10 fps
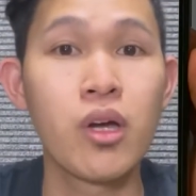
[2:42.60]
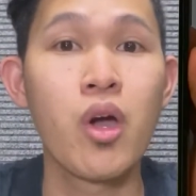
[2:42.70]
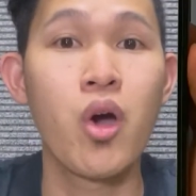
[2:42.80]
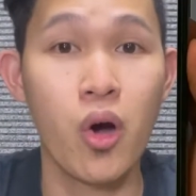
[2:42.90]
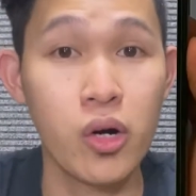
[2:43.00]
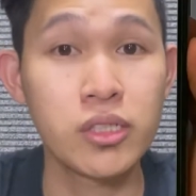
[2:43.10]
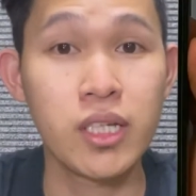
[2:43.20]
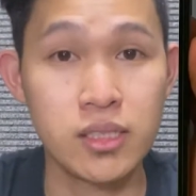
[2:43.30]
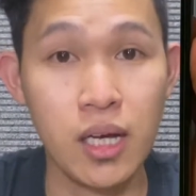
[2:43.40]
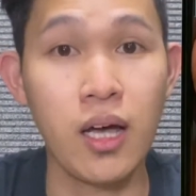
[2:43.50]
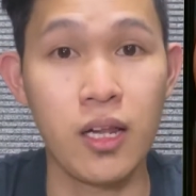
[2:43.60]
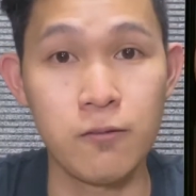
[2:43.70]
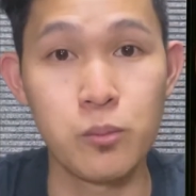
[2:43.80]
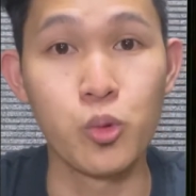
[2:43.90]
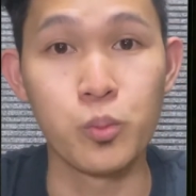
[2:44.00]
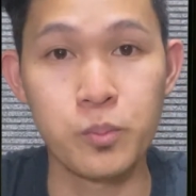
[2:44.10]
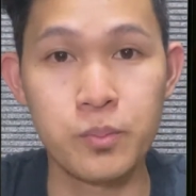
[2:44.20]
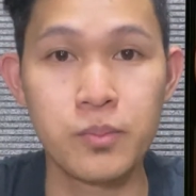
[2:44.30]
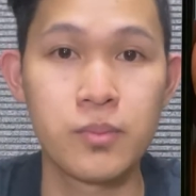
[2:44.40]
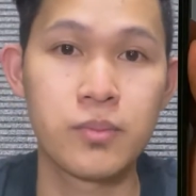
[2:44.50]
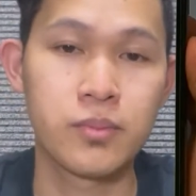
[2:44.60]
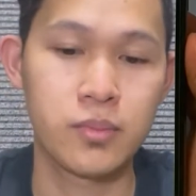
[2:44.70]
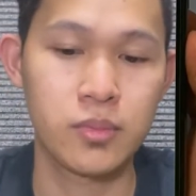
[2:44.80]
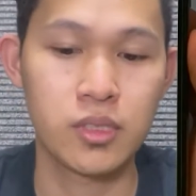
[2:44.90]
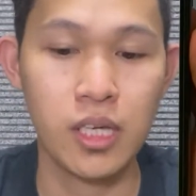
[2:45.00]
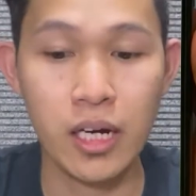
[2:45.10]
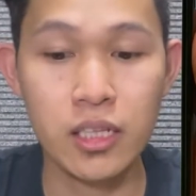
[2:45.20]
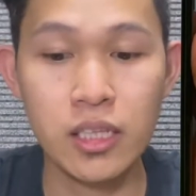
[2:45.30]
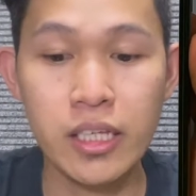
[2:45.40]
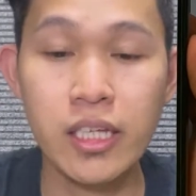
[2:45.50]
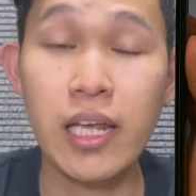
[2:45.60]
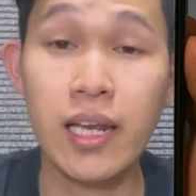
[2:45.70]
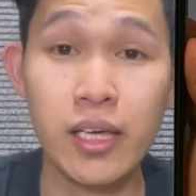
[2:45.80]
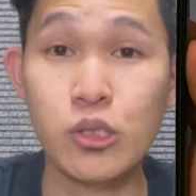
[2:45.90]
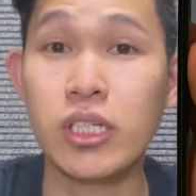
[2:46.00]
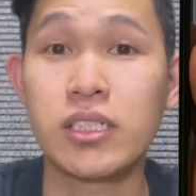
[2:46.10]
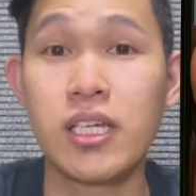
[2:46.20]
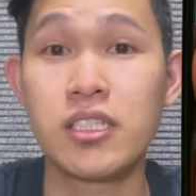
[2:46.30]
or sa isang album. Currently, ilalagay ko siya sa isang